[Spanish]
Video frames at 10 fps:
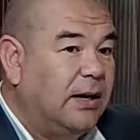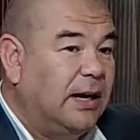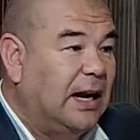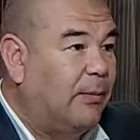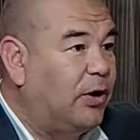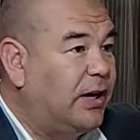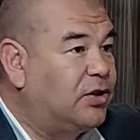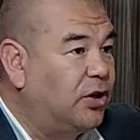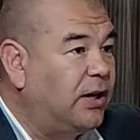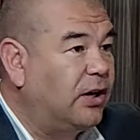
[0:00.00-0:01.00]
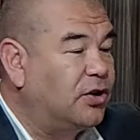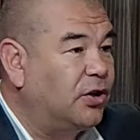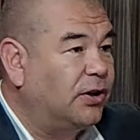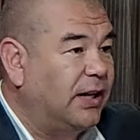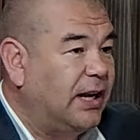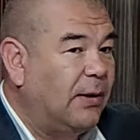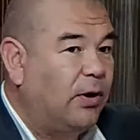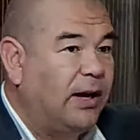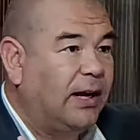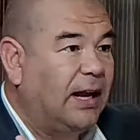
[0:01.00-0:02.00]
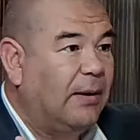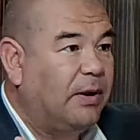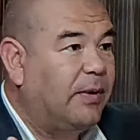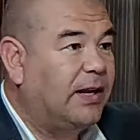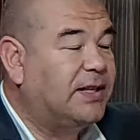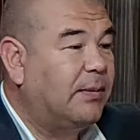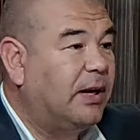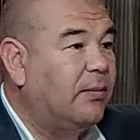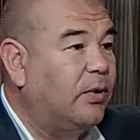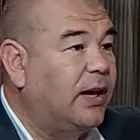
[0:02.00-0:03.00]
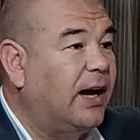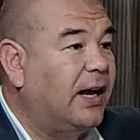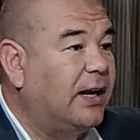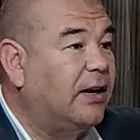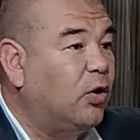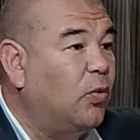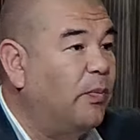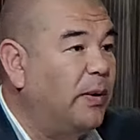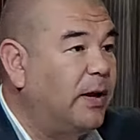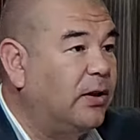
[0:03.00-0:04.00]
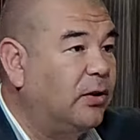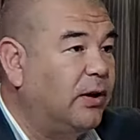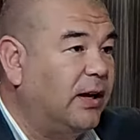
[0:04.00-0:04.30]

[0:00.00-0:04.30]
Eh, la proyección que nosotros teníamos es que la primera ISAPRE que podía caer en incumplimiento